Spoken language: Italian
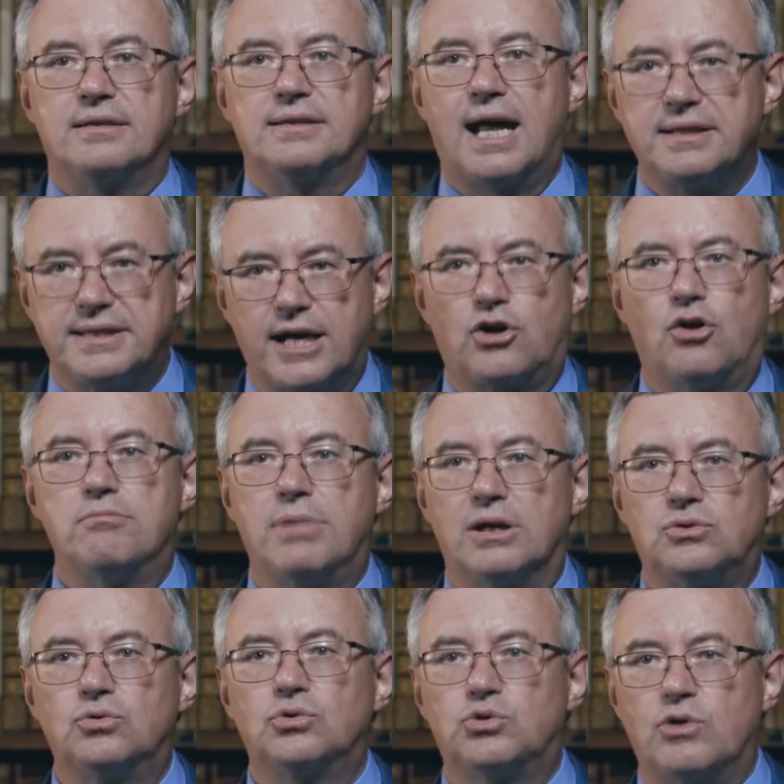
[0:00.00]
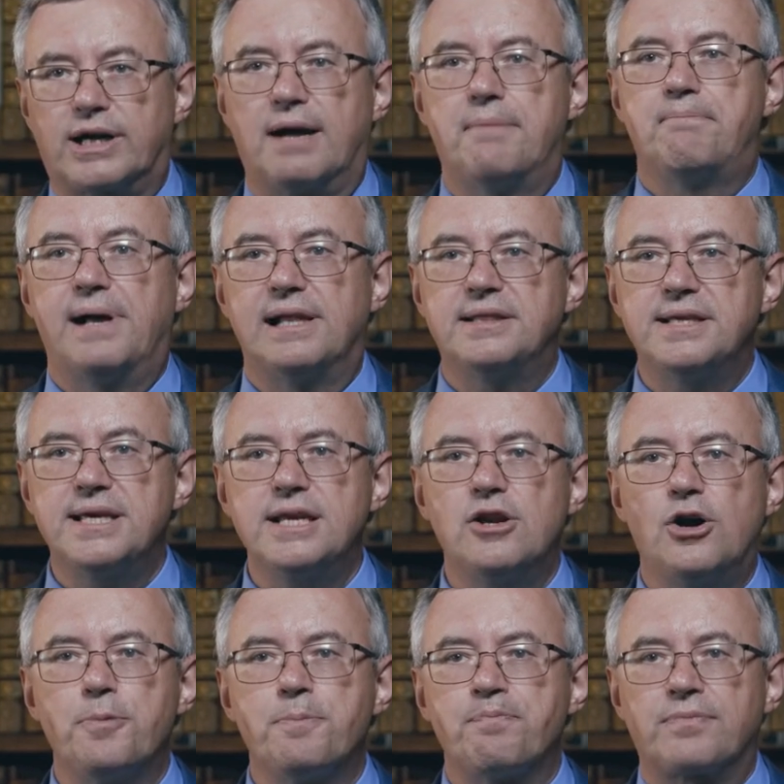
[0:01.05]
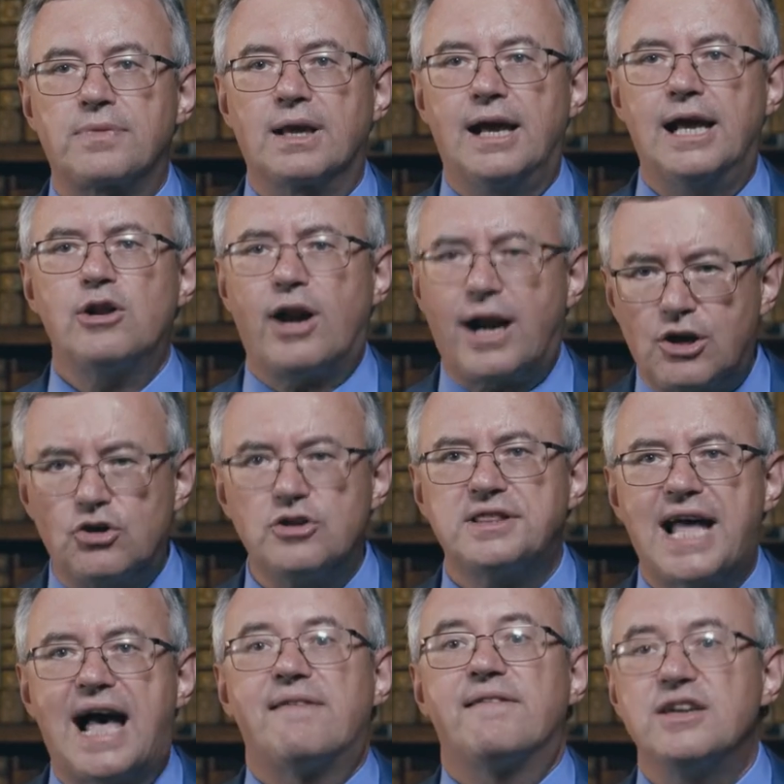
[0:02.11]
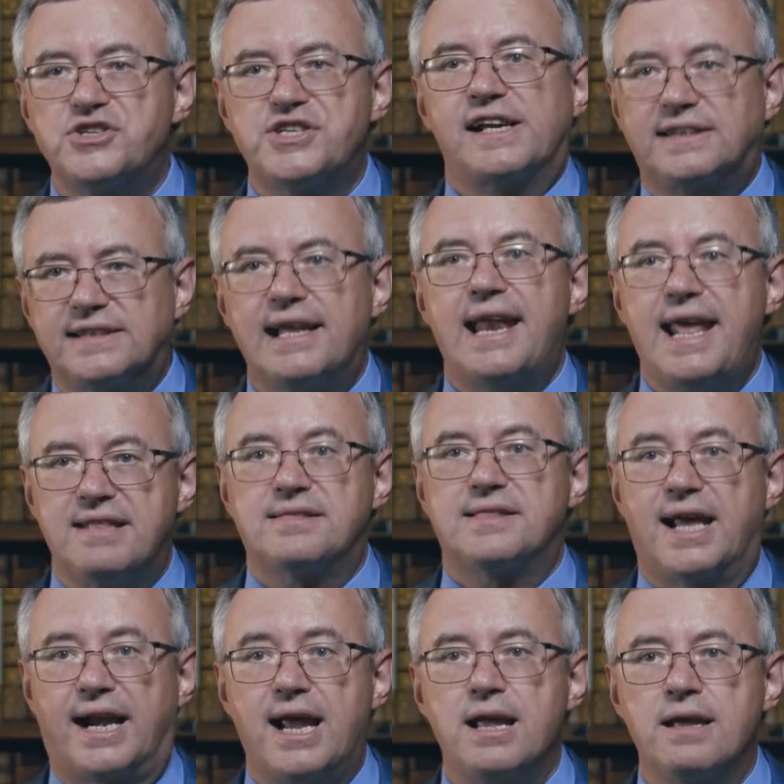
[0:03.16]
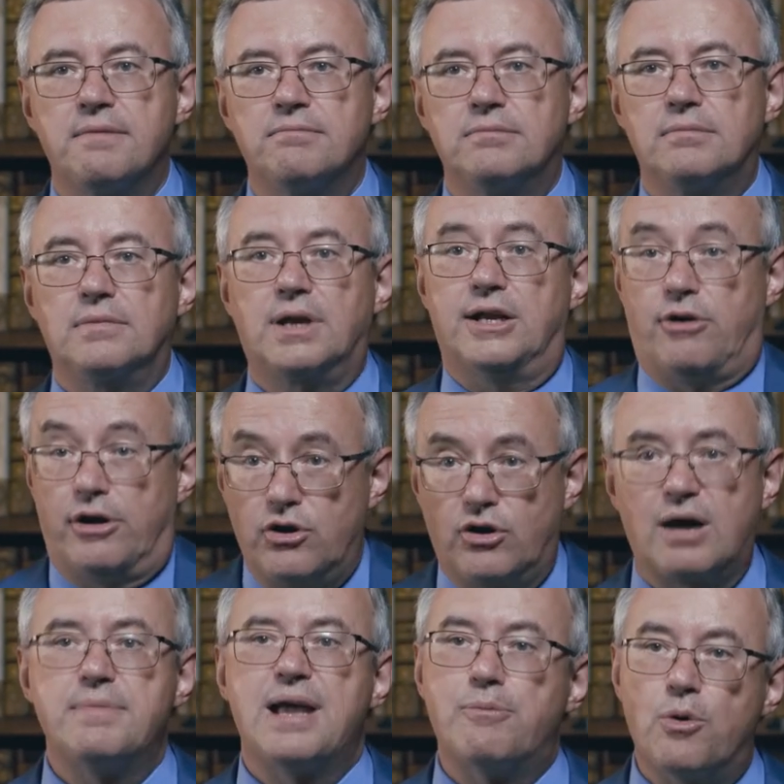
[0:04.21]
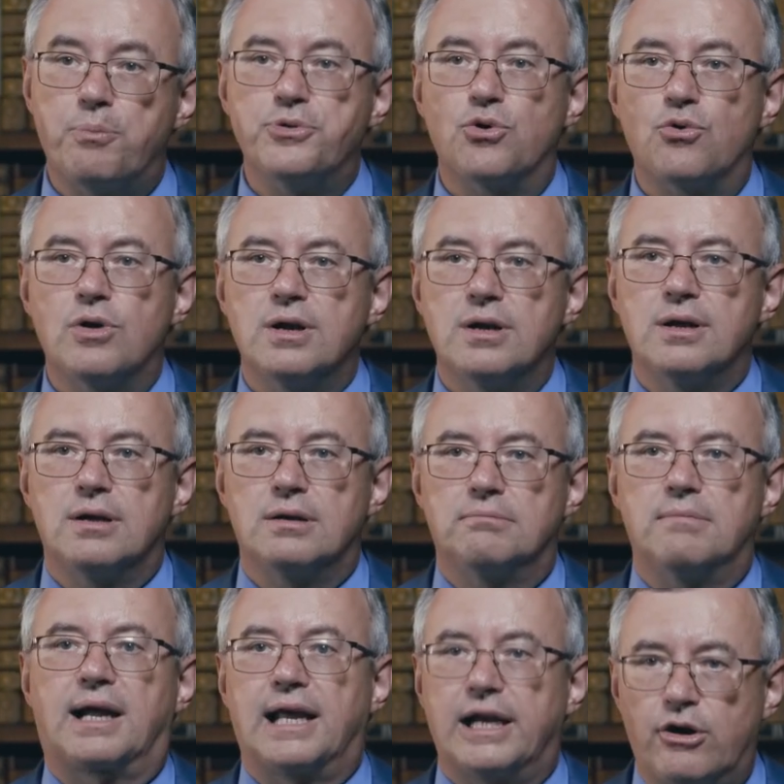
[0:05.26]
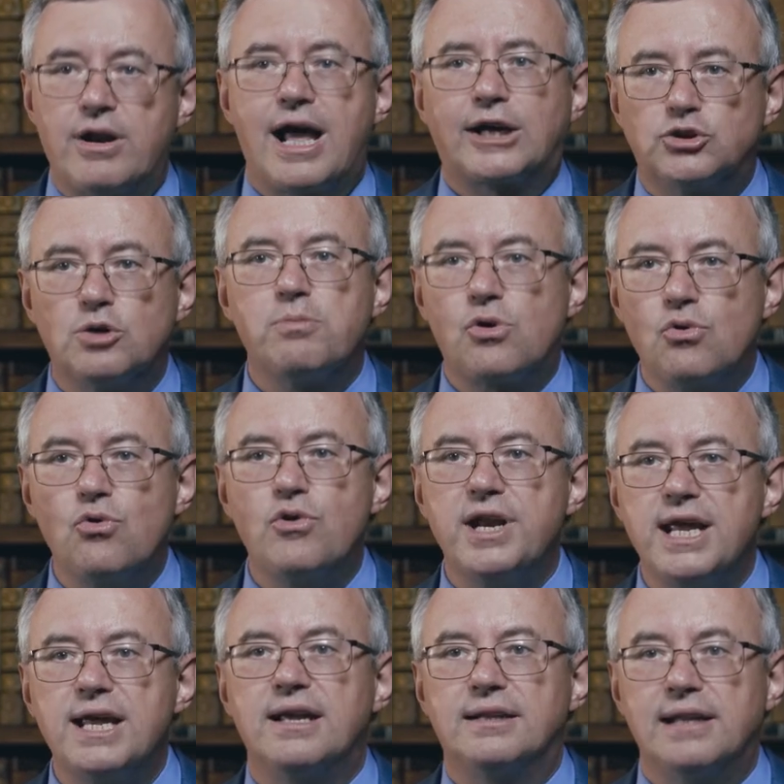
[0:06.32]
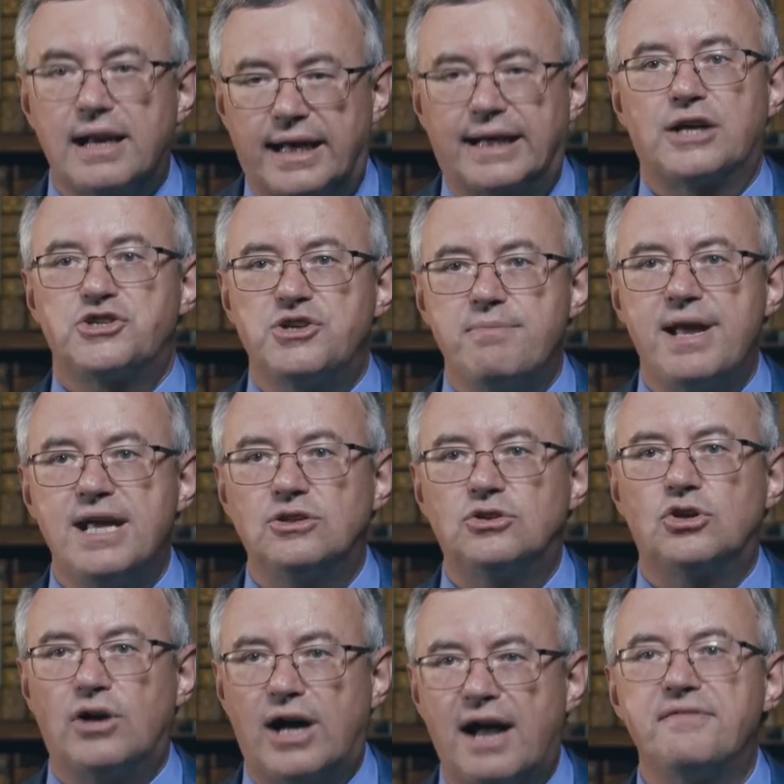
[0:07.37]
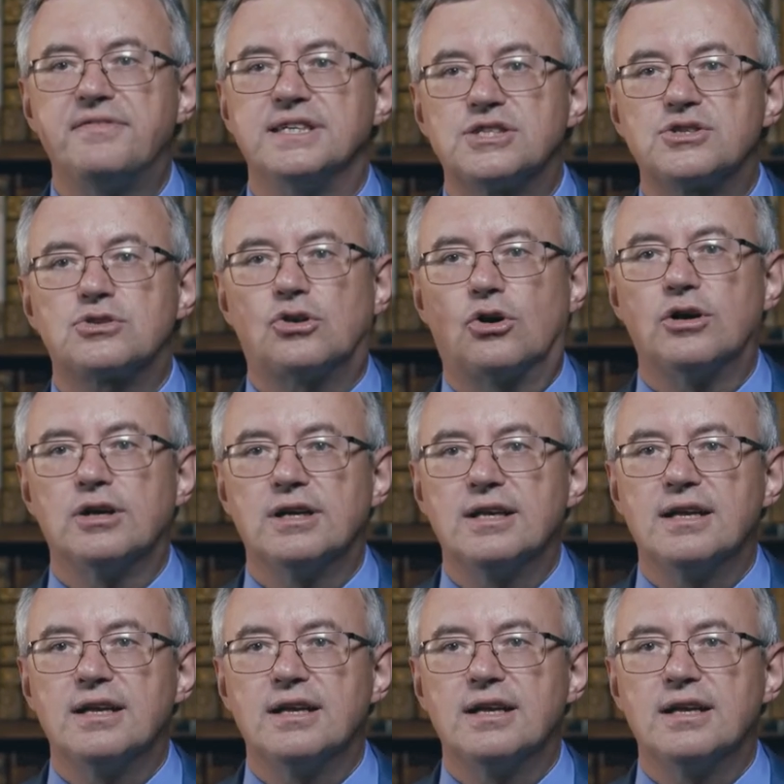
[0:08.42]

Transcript: Dante ha combattuto a Campaldino e lo raccontava in certe lettere che noi non abbiamo più, ma che Leonardo Bruni nel Rinascimento ha visto.